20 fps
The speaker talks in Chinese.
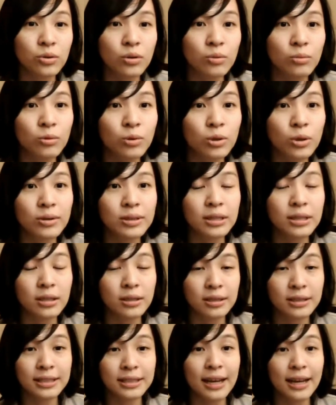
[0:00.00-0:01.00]
全部都整
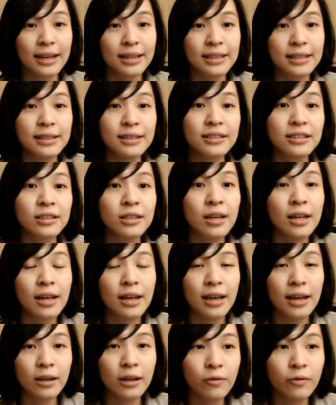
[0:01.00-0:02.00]
合在一个
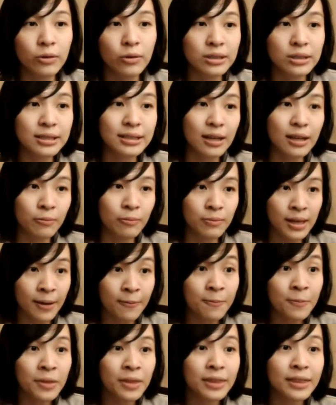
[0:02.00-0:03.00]
Hack Fold 上面。
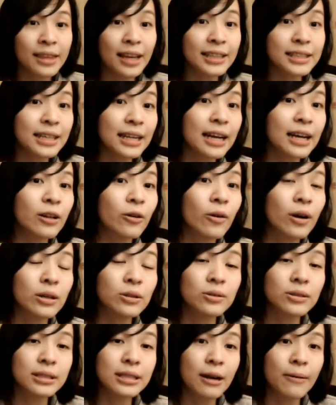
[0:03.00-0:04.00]
那再来的话，
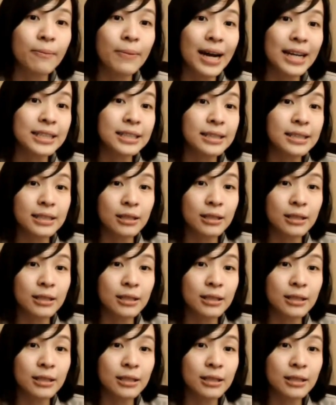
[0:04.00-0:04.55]
就是像八仙